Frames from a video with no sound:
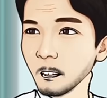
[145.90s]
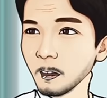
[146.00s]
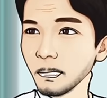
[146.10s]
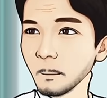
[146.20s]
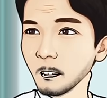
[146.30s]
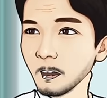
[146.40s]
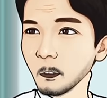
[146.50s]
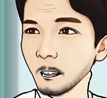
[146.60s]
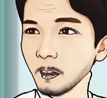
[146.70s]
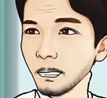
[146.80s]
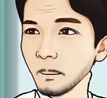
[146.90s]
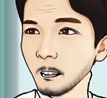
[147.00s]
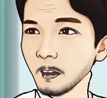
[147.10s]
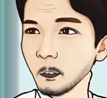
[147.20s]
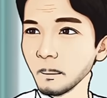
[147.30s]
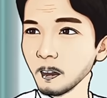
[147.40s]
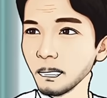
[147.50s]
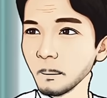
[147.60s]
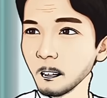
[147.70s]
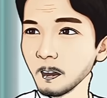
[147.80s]
kumur-kumur mulu dari tadi
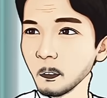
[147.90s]
didengernya.